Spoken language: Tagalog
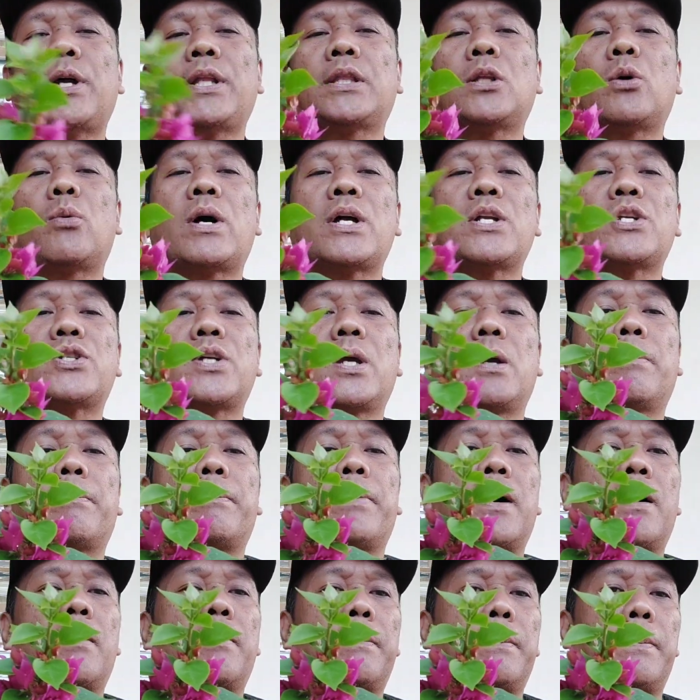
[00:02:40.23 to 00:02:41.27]

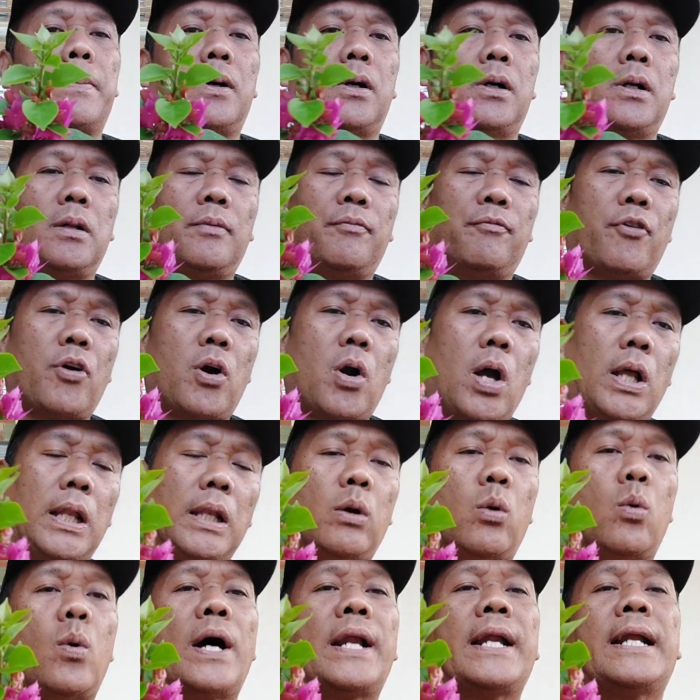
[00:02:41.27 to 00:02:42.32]
21J Purple for
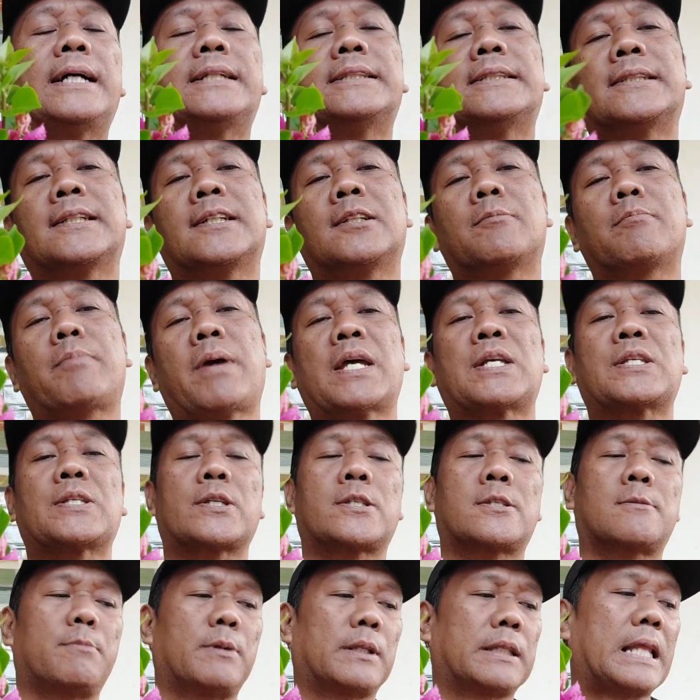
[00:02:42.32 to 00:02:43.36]
only 100
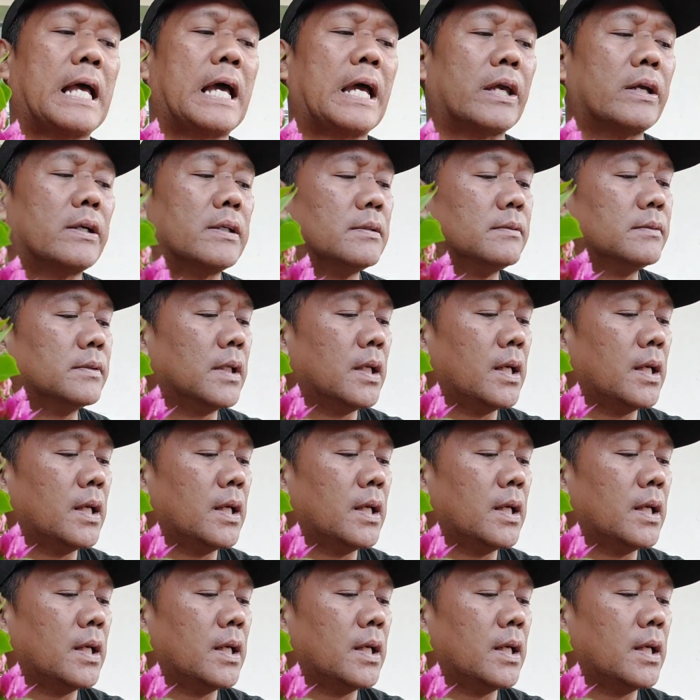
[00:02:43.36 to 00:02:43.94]
pesos po tayo.